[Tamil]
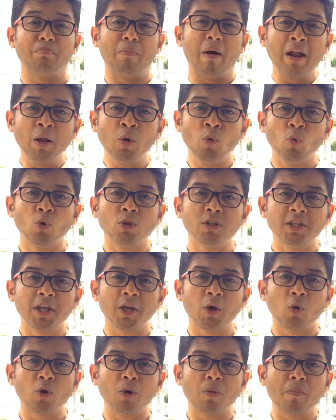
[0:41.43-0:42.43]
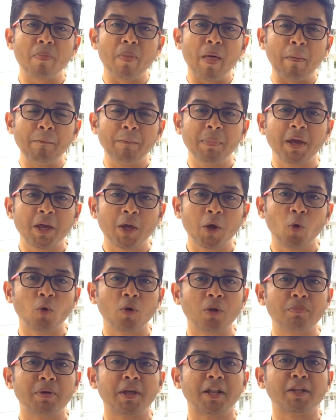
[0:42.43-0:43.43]
மன உறுதியோடும்
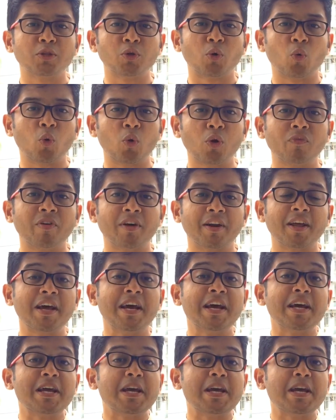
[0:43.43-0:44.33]
நம்பிக்கையோடும் இருந்த ஒருவர்